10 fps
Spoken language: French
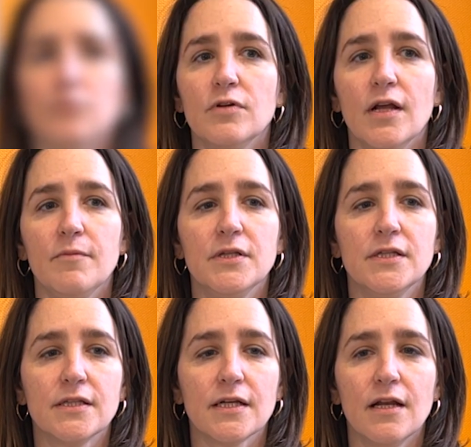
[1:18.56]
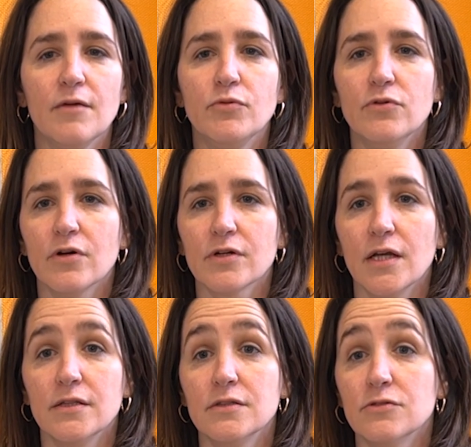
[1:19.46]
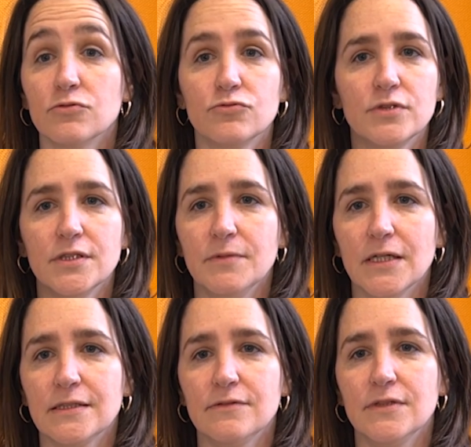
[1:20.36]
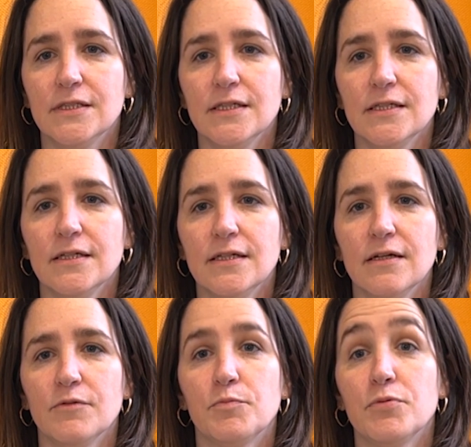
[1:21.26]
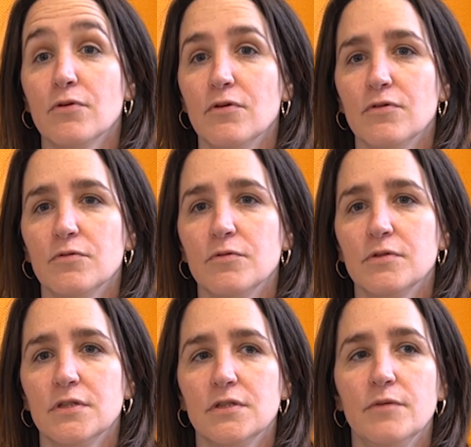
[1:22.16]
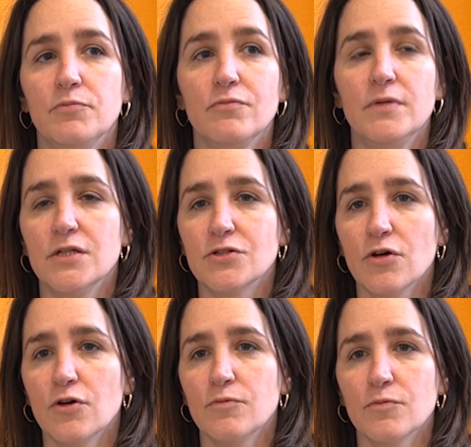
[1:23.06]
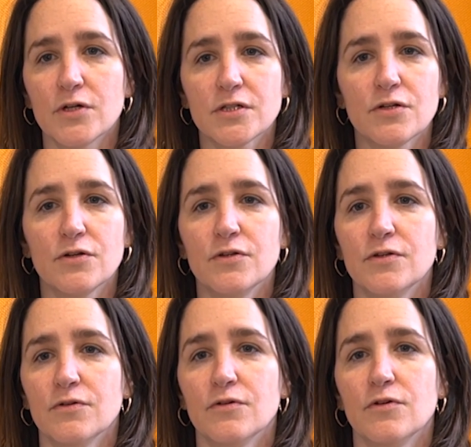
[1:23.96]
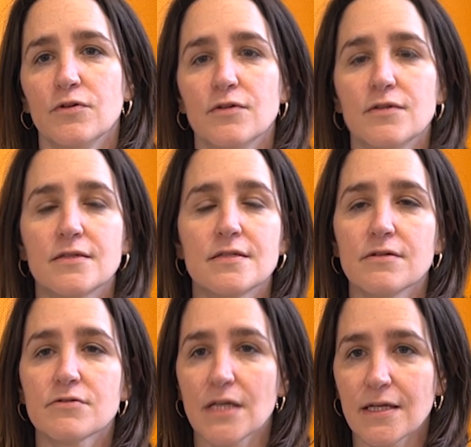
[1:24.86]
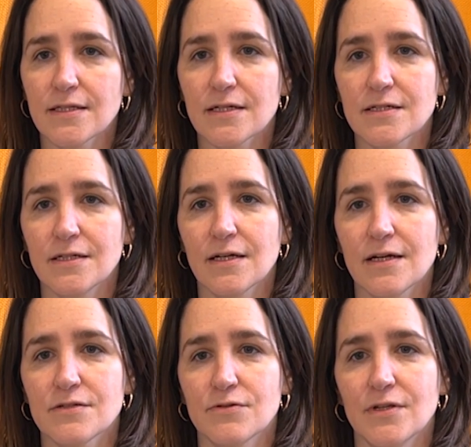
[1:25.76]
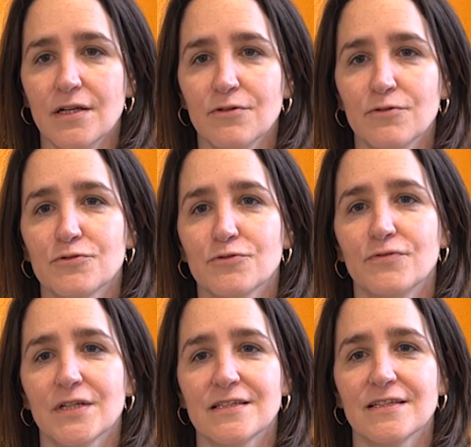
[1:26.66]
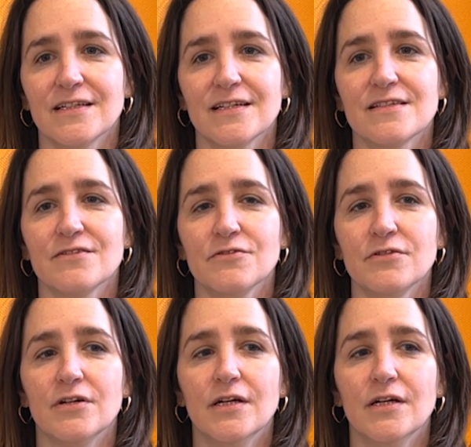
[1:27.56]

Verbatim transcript: La médiathèque La Bulle organise euh, tout type d'activités euh, pour euh, des publics jeunes, moins jeunes, des séances intergénérationnelles que je trouve très intéressantes.